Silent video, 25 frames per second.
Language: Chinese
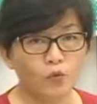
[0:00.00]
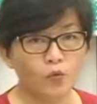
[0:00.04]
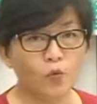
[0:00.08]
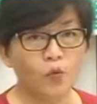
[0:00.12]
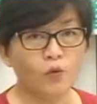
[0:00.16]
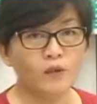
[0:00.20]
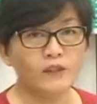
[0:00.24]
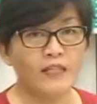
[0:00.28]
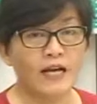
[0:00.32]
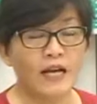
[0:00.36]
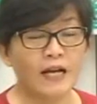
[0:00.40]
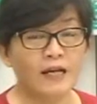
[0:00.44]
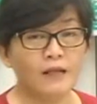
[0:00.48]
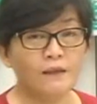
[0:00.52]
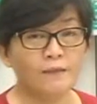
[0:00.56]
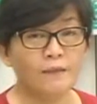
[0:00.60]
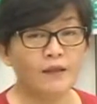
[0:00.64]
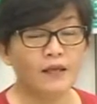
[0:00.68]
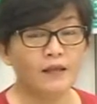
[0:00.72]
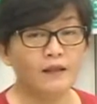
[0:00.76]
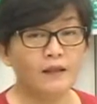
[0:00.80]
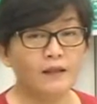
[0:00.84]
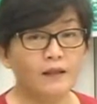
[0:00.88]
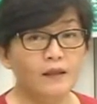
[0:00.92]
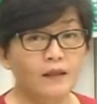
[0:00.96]
国家里
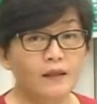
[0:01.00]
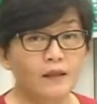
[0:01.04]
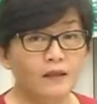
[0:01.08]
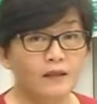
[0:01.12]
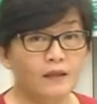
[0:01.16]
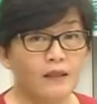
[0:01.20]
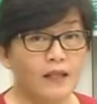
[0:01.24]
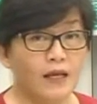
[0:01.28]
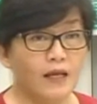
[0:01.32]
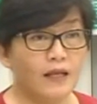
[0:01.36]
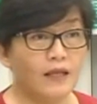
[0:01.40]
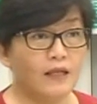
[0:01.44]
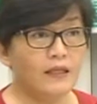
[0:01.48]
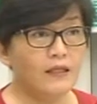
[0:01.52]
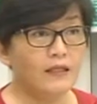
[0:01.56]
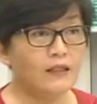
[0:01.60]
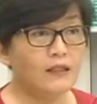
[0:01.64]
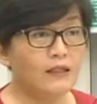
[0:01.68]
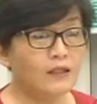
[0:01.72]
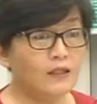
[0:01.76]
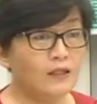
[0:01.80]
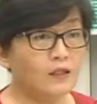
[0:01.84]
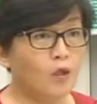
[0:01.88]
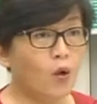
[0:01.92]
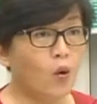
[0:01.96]
面电力
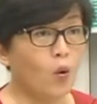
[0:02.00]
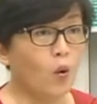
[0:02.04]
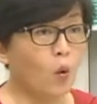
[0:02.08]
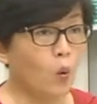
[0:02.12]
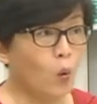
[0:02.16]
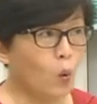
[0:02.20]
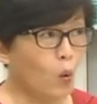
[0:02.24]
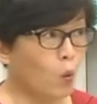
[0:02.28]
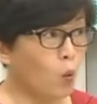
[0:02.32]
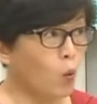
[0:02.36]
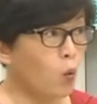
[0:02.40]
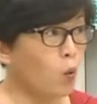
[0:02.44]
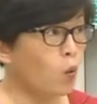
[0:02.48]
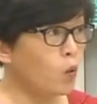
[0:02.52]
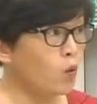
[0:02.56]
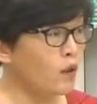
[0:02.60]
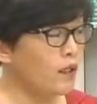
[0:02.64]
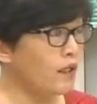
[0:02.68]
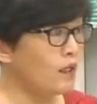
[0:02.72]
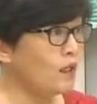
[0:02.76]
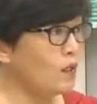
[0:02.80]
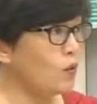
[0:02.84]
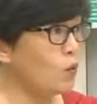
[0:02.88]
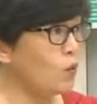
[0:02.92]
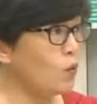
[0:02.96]
系统无
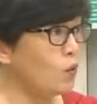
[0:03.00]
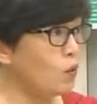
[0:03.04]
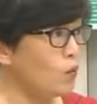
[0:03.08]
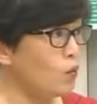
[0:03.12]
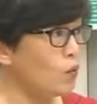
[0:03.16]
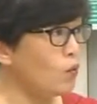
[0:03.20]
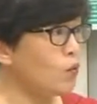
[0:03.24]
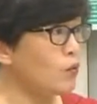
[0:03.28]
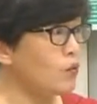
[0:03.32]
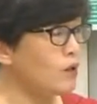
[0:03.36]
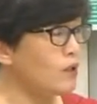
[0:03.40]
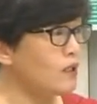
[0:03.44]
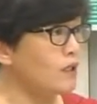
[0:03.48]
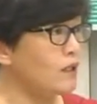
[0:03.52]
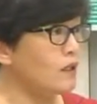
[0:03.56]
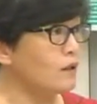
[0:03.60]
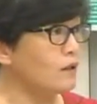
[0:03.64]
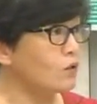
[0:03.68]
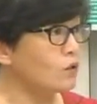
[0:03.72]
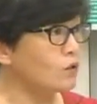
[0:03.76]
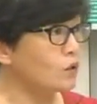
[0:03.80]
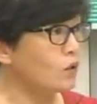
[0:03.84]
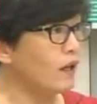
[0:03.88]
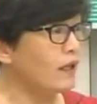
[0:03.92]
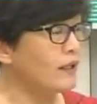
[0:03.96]
意预
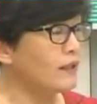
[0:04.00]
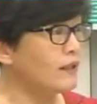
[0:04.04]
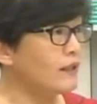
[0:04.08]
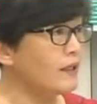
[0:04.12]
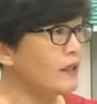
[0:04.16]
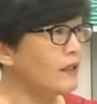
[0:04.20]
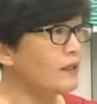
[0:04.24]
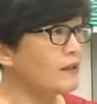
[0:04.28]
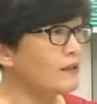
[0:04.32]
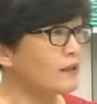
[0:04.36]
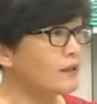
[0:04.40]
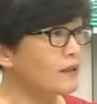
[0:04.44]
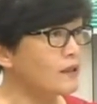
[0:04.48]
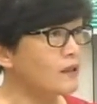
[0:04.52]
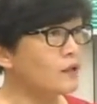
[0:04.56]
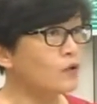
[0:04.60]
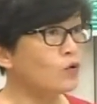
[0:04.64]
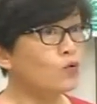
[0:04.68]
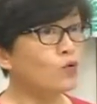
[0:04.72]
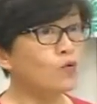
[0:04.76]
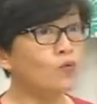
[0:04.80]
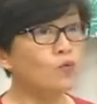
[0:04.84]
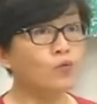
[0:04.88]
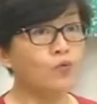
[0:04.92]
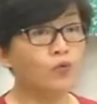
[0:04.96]
警断电时
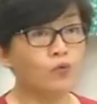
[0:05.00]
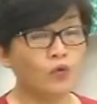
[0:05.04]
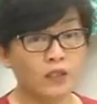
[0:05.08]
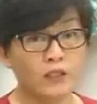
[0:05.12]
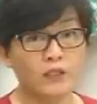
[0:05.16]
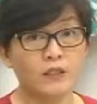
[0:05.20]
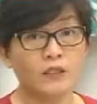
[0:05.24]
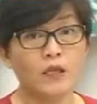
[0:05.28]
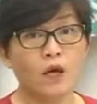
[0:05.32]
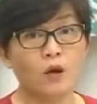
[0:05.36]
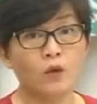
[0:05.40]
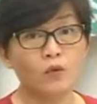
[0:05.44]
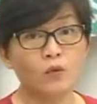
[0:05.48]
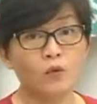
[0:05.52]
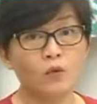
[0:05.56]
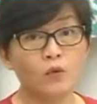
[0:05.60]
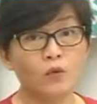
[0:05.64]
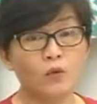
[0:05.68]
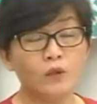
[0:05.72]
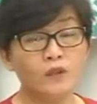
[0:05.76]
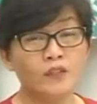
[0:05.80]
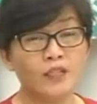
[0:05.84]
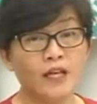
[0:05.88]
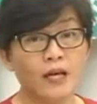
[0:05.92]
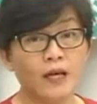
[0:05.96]
数最少的
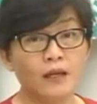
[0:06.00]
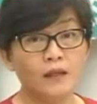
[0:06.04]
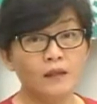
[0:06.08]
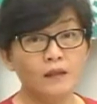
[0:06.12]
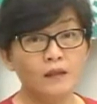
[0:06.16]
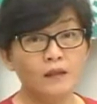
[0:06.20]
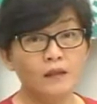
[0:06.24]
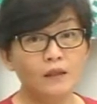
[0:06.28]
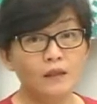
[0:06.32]
国家。